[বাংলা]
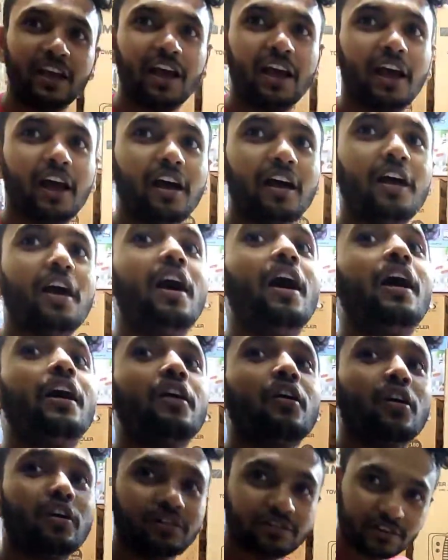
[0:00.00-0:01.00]
বাতাস বের হবে
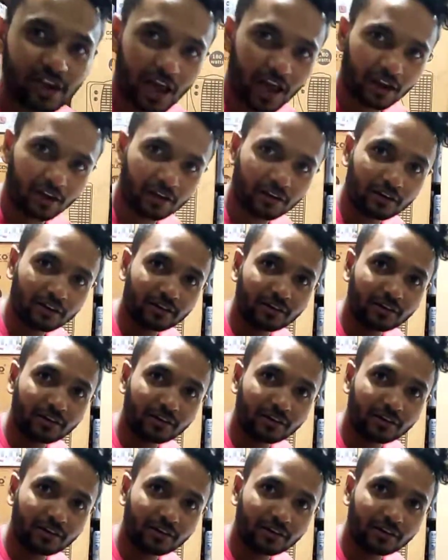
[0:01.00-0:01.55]
নর্মাল পানি